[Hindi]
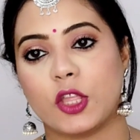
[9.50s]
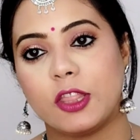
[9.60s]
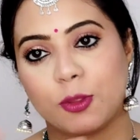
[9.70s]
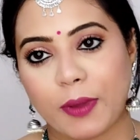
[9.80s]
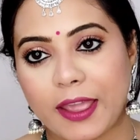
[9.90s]

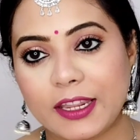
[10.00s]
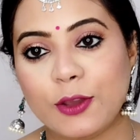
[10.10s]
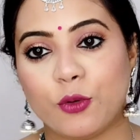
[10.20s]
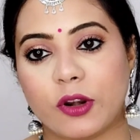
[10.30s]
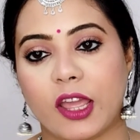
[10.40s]

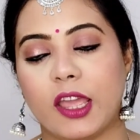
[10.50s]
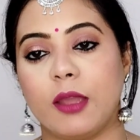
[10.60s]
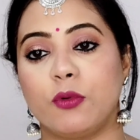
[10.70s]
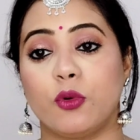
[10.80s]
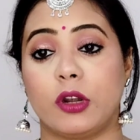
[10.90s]
इंस्पायर ही हो रहा
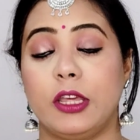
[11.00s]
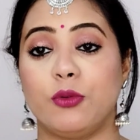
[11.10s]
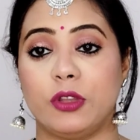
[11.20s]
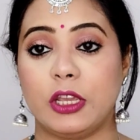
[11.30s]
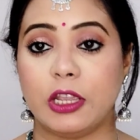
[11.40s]
है
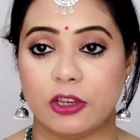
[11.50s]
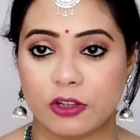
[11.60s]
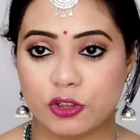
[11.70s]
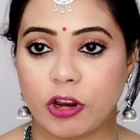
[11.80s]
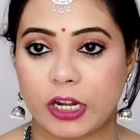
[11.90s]
टोटली
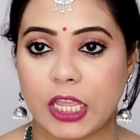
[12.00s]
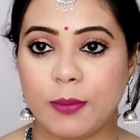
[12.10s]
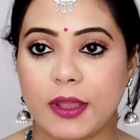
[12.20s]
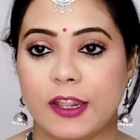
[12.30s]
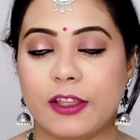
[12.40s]
उनकी
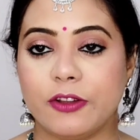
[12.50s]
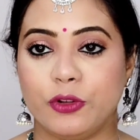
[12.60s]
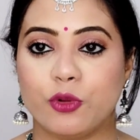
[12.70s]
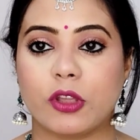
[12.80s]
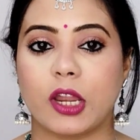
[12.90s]
ज्वेलरी ही मैंने
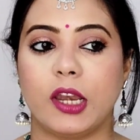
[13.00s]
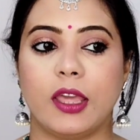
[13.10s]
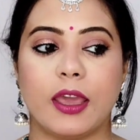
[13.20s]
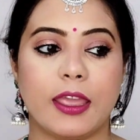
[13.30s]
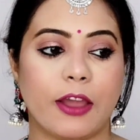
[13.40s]
यूज़ कर
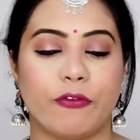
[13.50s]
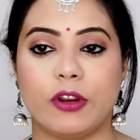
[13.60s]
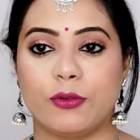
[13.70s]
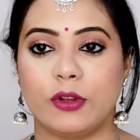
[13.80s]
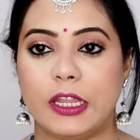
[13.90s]
ली है या
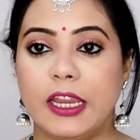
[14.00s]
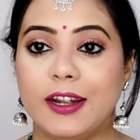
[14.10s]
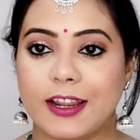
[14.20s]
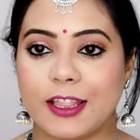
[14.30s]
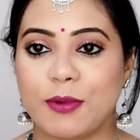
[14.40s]
फिर
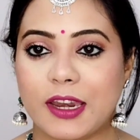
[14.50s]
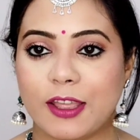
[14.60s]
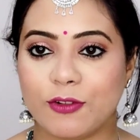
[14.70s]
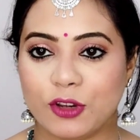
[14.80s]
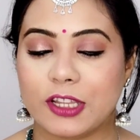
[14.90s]
उनकी ही ड्रेस
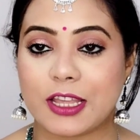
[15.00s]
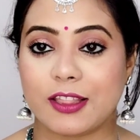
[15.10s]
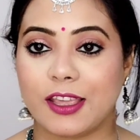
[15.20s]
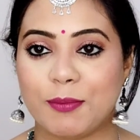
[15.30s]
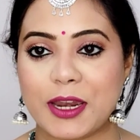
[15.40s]
मैंने उनकी
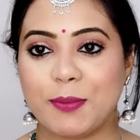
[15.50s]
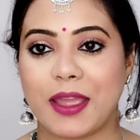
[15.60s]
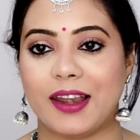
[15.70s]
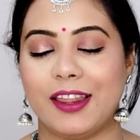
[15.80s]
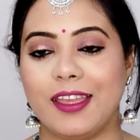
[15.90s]
जैसी ही
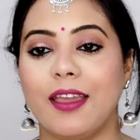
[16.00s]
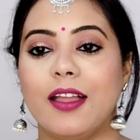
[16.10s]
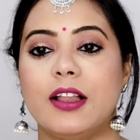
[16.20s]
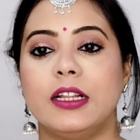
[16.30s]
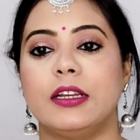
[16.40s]
मैंने पहन ली
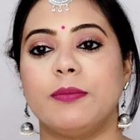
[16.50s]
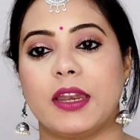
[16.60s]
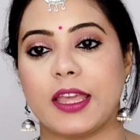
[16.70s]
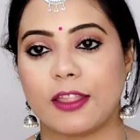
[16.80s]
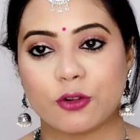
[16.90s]
है
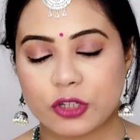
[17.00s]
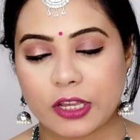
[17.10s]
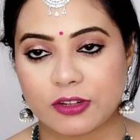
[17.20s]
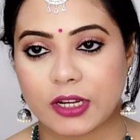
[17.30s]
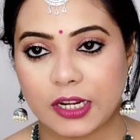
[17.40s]
मैंने ऐसा
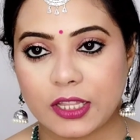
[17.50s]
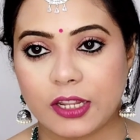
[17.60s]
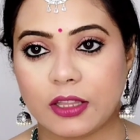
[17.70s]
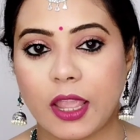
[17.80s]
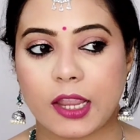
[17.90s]
कुछ एक्स्ट्रा
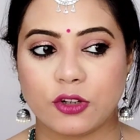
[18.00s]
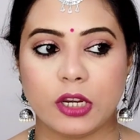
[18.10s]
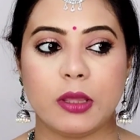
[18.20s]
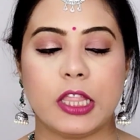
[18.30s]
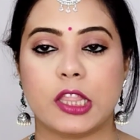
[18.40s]
खरीदा नहीं था
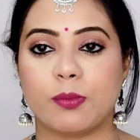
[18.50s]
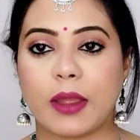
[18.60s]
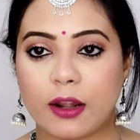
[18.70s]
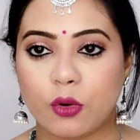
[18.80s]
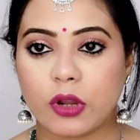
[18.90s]
एक्चुअली
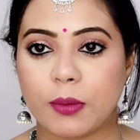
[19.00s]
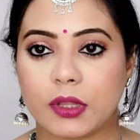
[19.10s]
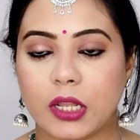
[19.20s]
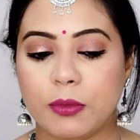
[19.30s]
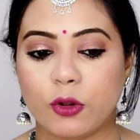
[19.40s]
इंस्पायर्ड लुक
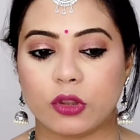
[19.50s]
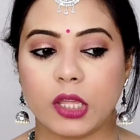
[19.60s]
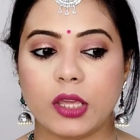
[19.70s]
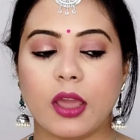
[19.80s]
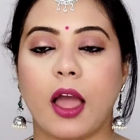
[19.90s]
का मतलब ये
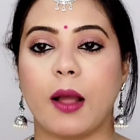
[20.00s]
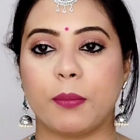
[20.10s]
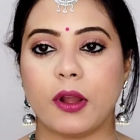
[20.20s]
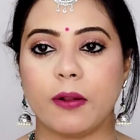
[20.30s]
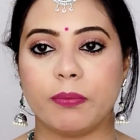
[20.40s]
होता है कि
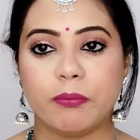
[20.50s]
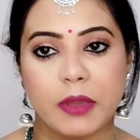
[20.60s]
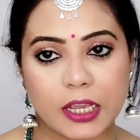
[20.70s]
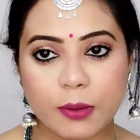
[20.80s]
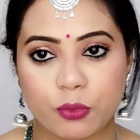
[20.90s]
आपका
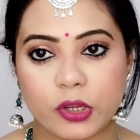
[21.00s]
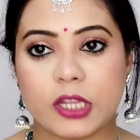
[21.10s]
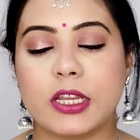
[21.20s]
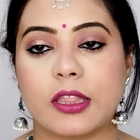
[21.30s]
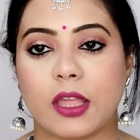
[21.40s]
मेकअप
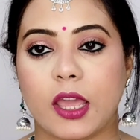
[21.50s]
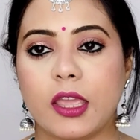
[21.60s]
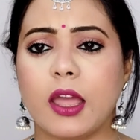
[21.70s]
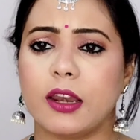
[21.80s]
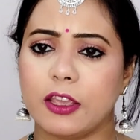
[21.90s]
उनके जैसा
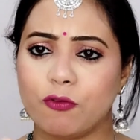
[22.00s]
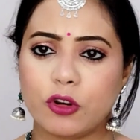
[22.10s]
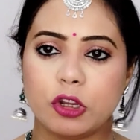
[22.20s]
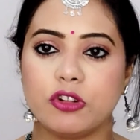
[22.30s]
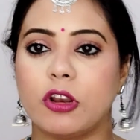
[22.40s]
है या हल्की
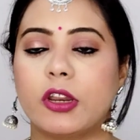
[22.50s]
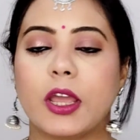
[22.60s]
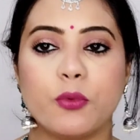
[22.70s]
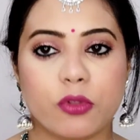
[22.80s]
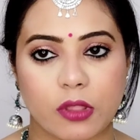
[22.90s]
फुल्की
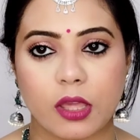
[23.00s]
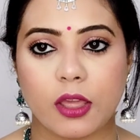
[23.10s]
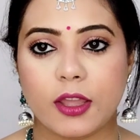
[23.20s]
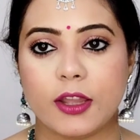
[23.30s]
ज्वेलरी आप उनसे